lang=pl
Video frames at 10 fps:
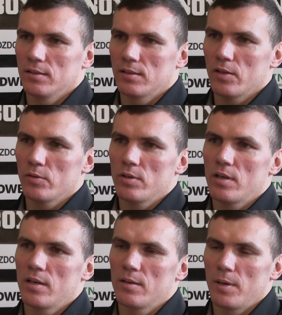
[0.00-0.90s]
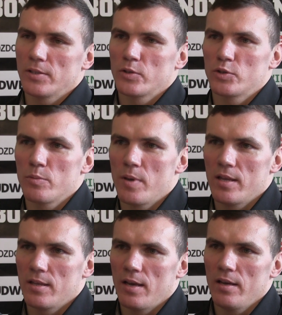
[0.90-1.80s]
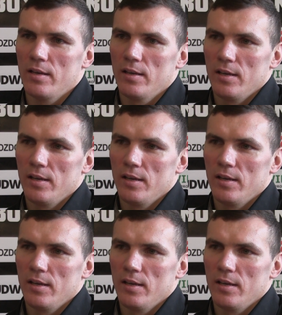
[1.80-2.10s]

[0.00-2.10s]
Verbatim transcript: Trenuję bardzo sumiennie.